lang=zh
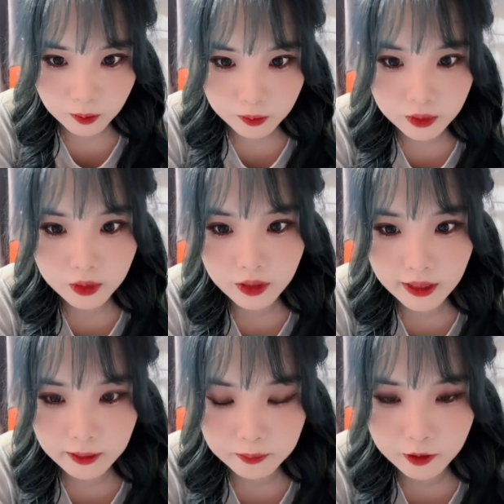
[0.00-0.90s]
不会
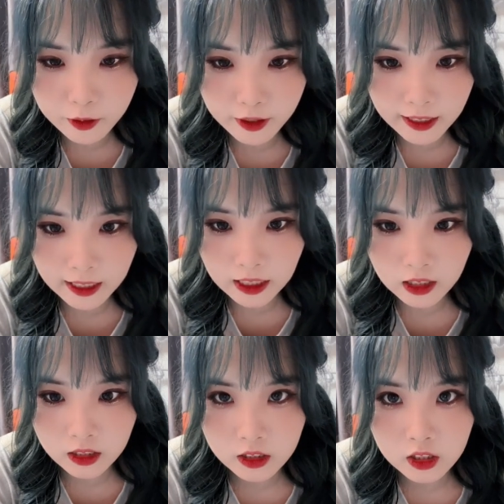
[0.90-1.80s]
啊，不会啊。
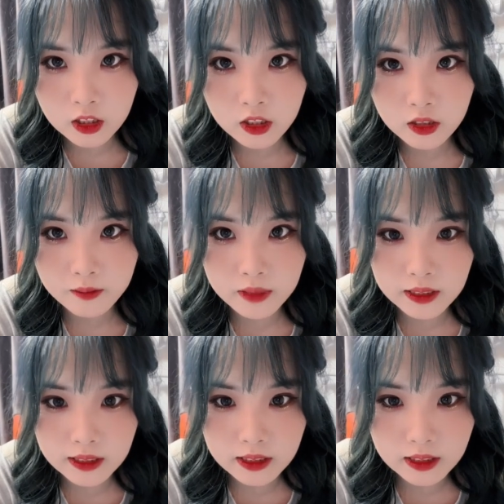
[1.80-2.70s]

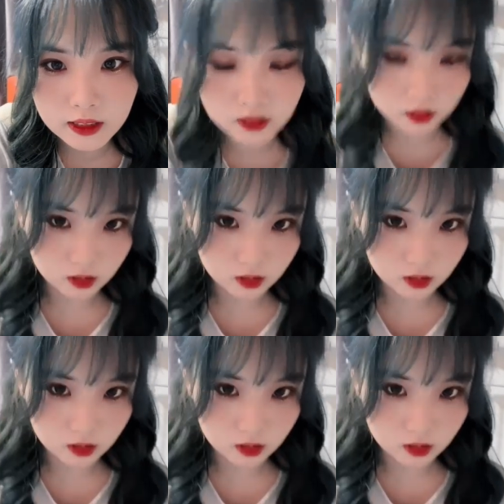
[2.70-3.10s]
明天，